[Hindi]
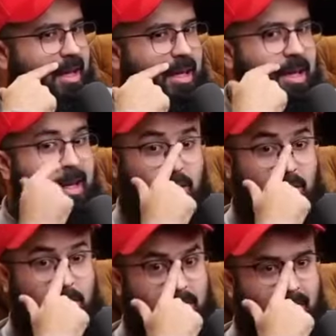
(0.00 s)
है
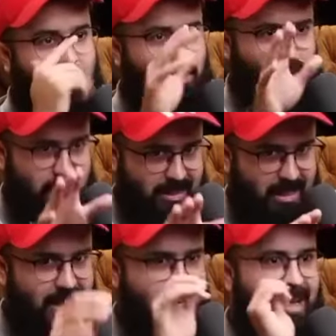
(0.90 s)
तो बच्चा आपको इस
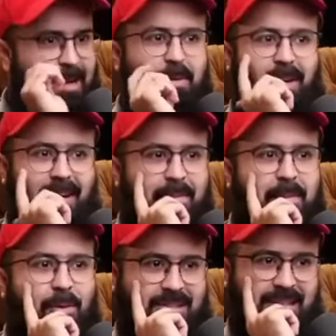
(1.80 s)
जिक्र ने कभी फायदा
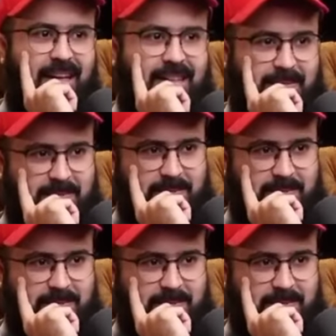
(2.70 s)
भी पहुंचाया है